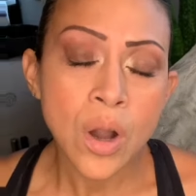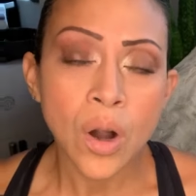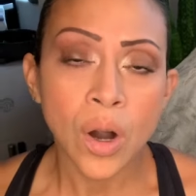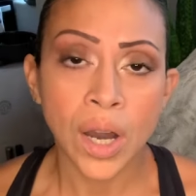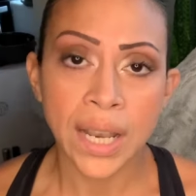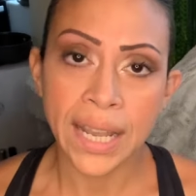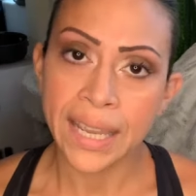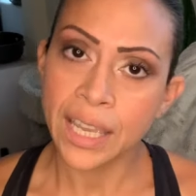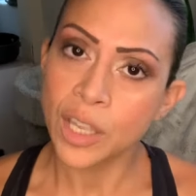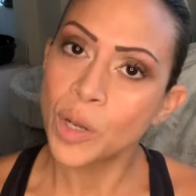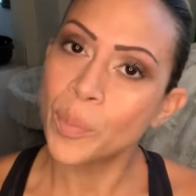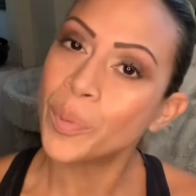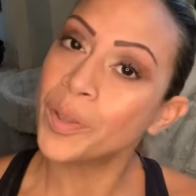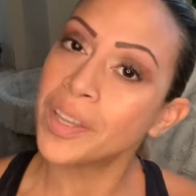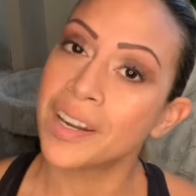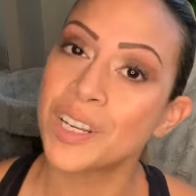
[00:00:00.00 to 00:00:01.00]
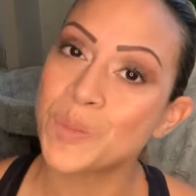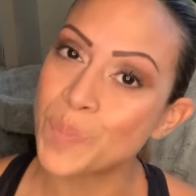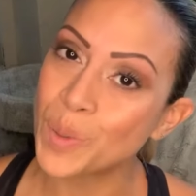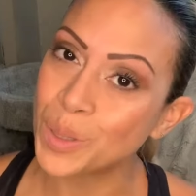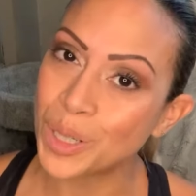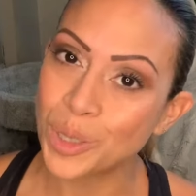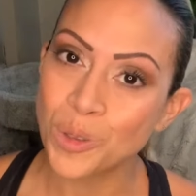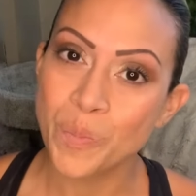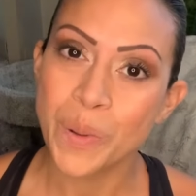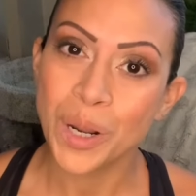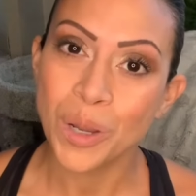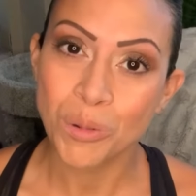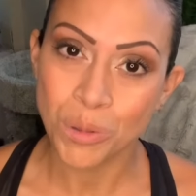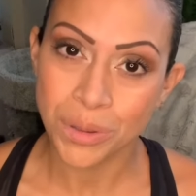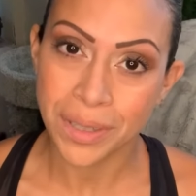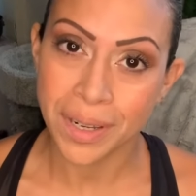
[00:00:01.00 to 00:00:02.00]
Ojalá que yo pueda responder tu
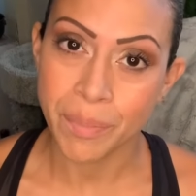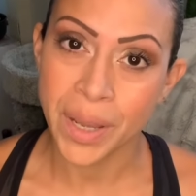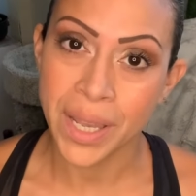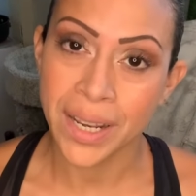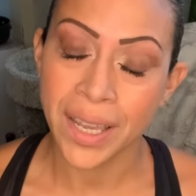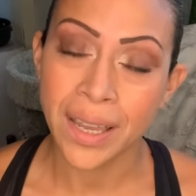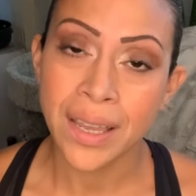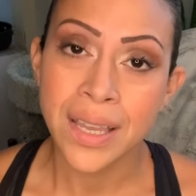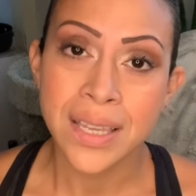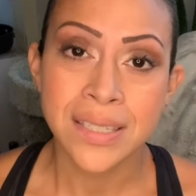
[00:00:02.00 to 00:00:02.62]
pregunta, hermana.